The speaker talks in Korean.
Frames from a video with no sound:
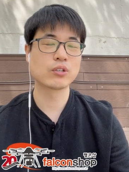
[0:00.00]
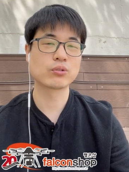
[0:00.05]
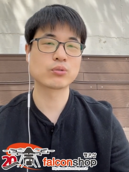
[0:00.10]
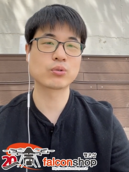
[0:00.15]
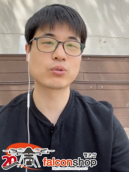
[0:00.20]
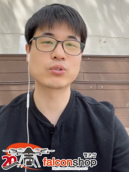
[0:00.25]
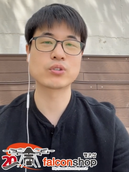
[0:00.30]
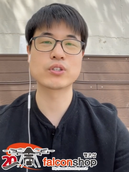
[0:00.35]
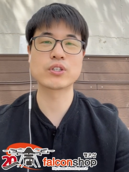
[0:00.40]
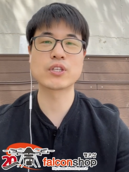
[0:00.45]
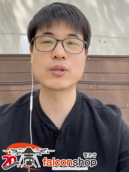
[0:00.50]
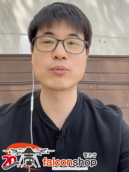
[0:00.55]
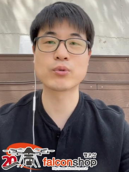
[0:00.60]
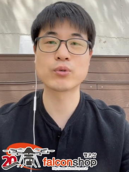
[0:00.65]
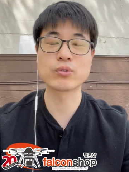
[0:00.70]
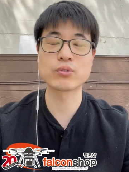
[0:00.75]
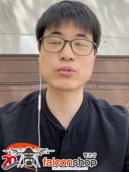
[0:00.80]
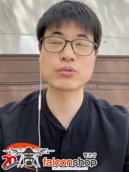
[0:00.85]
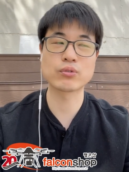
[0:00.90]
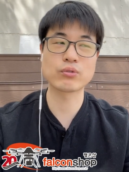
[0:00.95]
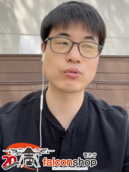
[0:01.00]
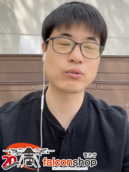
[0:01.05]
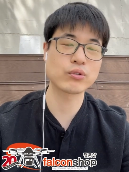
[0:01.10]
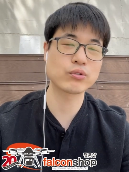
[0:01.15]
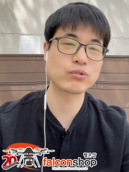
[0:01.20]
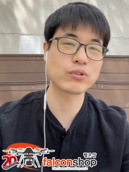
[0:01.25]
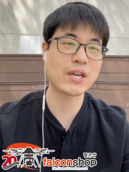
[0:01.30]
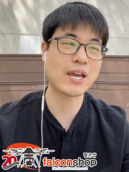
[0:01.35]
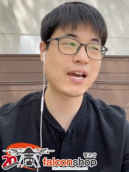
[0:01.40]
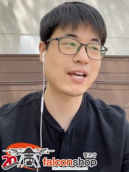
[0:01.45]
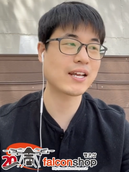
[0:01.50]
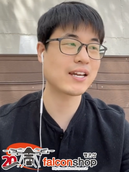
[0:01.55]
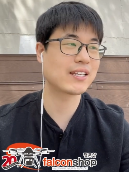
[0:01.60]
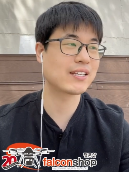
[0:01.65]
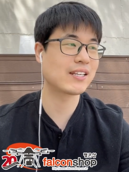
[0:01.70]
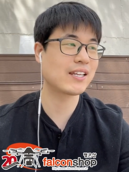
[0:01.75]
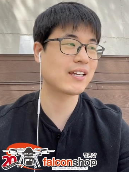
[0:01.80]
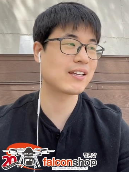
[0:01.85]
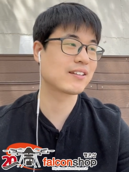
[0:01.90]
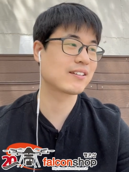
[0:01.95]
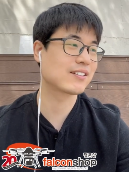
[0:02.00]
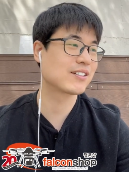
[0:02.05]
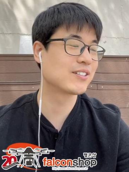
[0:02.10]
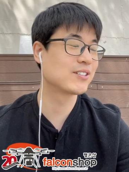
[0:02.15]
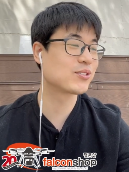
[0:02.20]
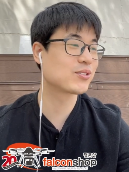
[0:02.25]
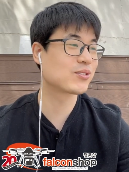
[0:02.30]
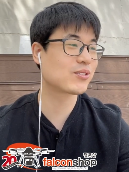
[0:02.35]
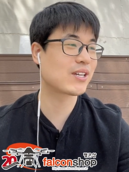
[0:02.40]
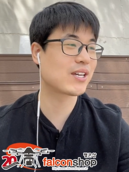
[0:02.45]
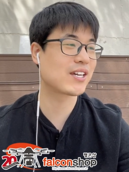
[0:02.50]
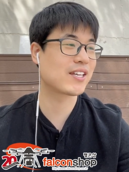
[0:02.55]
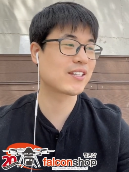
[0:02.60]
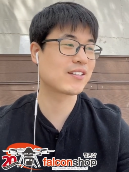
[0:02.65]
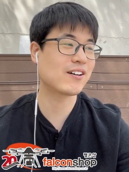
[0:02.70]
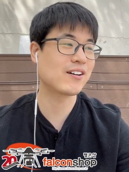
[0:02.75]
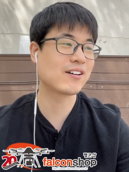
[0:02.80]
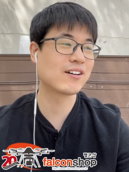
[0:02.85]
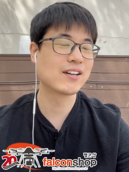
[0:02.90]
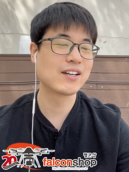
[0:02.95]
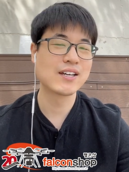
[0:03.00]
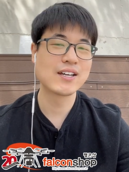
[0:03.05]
드론의 기본 요소 중에 하나인데 그 중에서